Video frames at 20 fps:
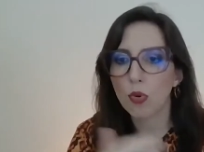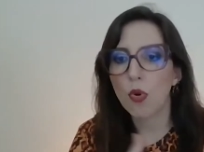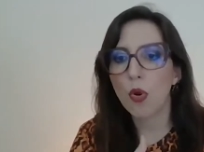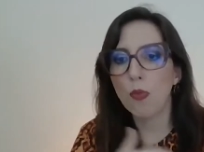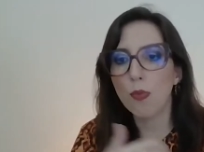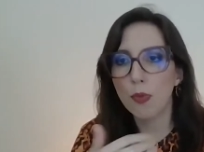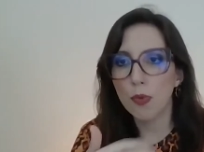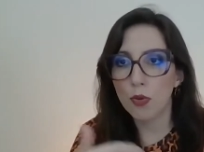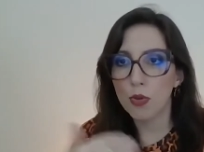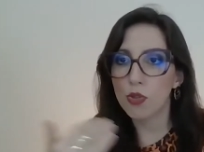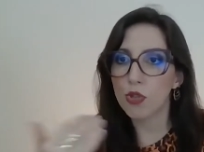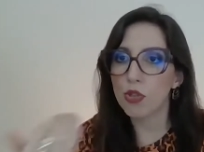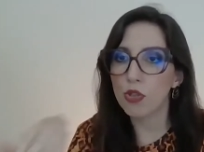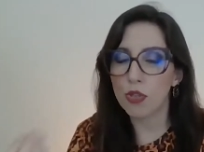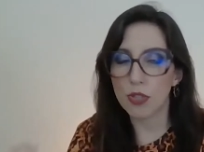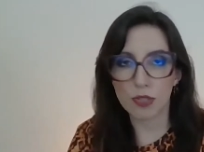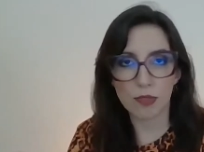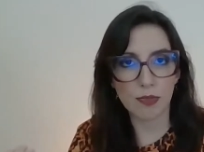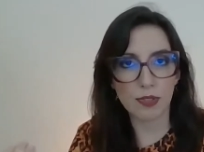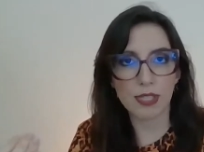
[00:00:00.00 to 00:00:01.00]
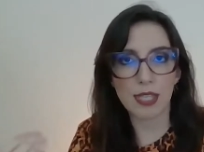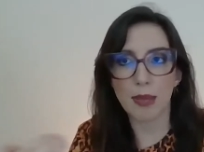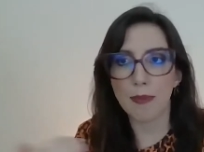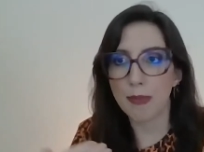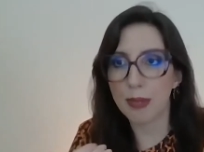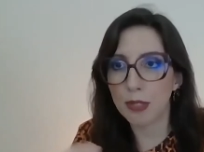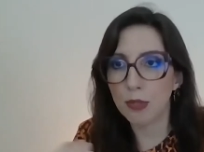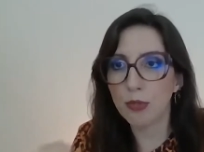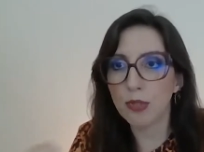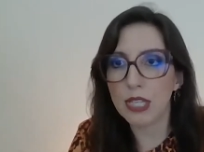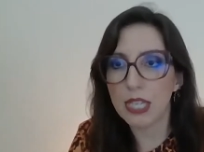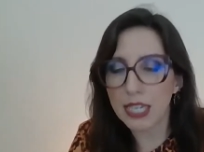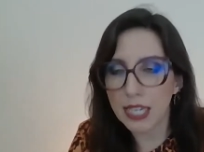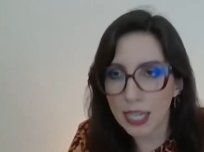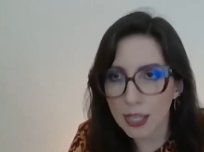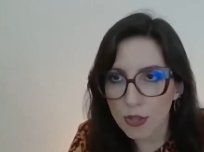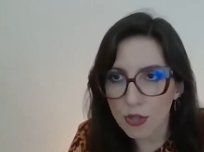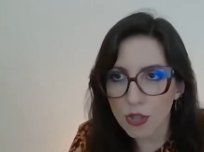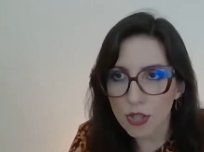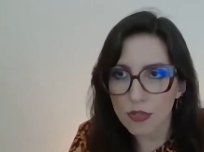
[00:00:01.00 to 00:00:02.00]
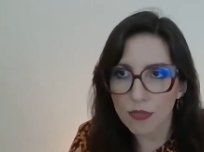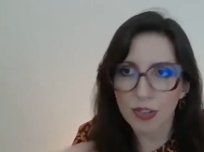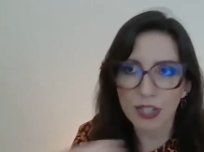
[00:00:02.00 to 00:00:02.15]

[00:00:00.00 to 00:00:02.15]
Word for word: como hoje em dia, se você abrir no LinkedIn,